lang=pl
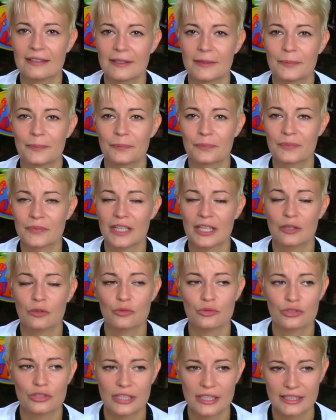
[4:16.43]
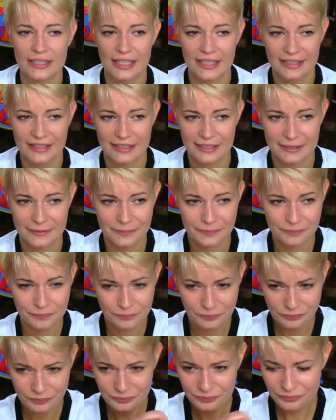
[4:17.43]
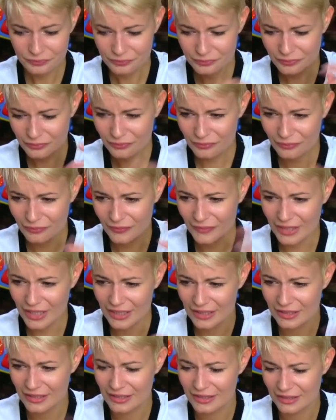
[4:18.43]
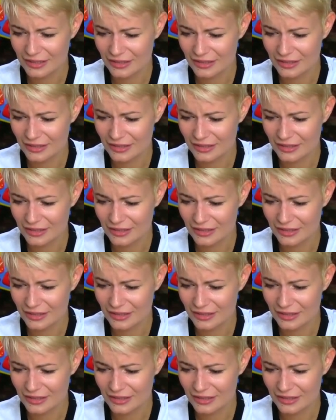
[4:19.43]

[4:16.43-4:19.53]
yy, te różne takie yy,